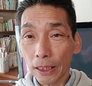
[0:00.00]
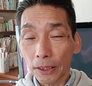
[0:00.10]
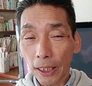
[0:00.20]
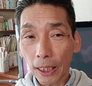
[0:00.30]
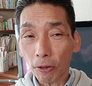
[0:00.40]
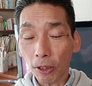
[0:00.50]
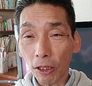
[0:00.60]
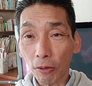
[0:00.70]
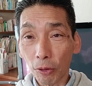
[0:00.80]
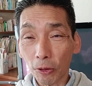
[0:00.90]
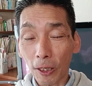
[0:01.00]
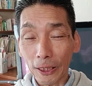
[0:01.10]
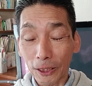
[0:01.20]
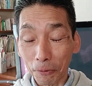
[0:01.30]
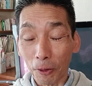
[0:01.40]
で、これを僕は
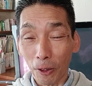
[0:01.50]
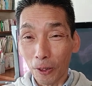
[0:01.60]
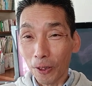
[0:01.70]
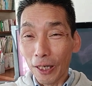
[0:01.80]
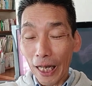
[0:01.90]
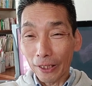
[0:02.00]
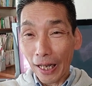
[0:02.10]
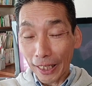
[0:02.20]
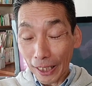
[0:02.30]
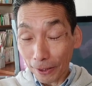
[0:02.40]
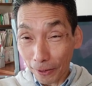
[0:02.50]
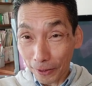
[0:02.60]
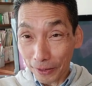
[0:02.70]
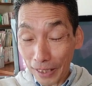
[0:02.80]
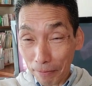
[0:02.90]
いつも、あの、ありがとう
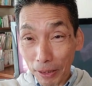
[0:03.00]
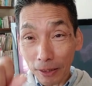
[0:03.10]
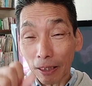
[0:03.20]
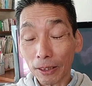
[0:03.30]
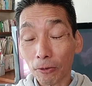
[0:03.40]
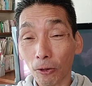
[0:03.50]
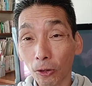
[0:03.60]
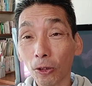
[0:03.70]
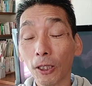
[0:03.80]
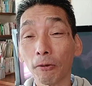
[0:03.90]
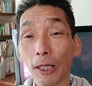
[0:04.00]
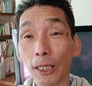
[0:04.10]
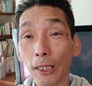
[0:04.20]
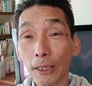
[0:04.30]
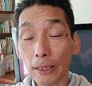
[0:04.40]
ございますって、こう、取ってるわけ
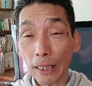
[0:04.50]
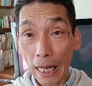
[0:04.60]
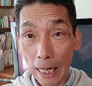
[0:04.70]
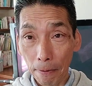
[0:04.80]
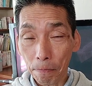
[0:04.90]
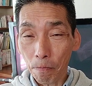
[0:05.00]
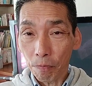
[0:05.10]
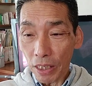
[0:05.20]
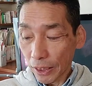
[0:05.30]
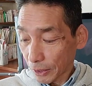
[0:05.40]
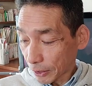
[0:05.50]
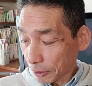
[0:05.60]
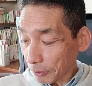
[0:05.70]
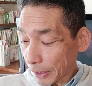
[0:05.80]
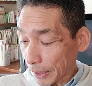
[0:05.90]
なんですが、
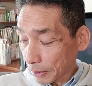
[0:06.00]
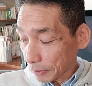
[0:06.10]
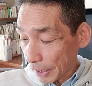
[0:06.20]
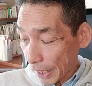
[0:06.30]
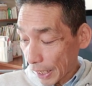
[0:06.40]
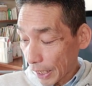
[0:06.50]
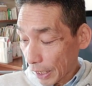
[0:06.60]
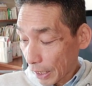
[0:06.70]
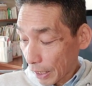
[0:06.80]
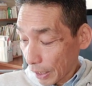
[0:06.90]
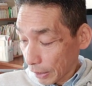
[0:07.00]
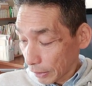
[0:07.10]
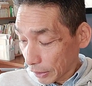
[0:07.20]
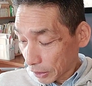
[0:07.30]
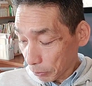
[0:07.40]
実はですね、
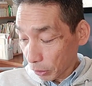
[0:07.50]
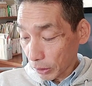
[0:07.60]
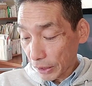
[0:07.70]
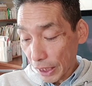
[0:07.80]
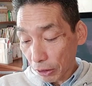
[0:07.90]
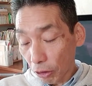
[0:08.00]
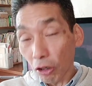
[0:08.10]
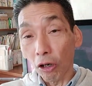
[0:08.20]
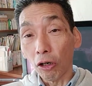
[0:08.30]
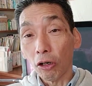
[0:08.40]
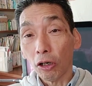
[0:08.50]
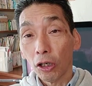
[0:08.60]
いつも家の